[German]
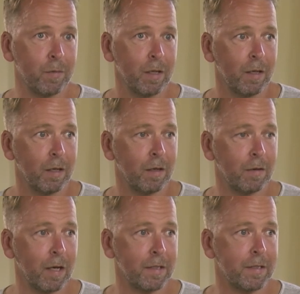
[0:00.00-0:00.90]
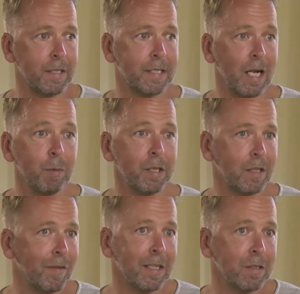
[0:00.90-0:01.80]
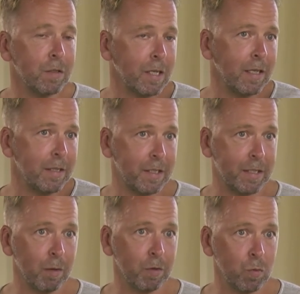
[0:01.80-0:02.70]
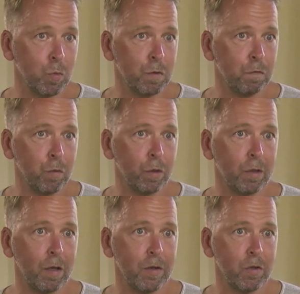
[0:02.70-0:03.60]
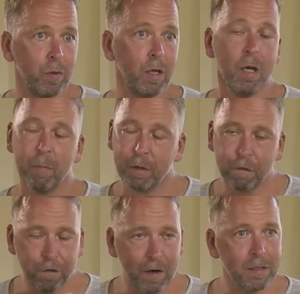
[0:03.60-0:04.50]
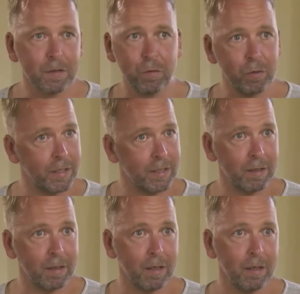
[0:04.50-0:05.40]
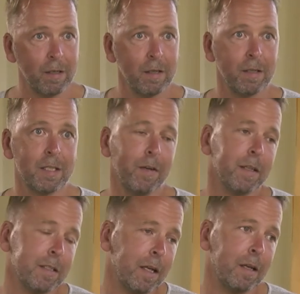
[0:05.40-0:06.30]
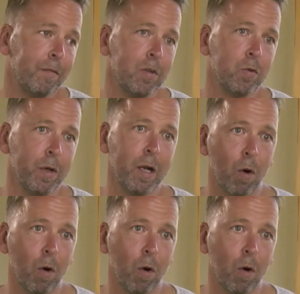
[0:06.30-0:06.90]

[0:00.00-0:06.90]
ähm, äh, an sich selber nicht wert zu sein, sich selber zuzuführen, eventuell mit Fast Food etc., das werden sie dann eventuell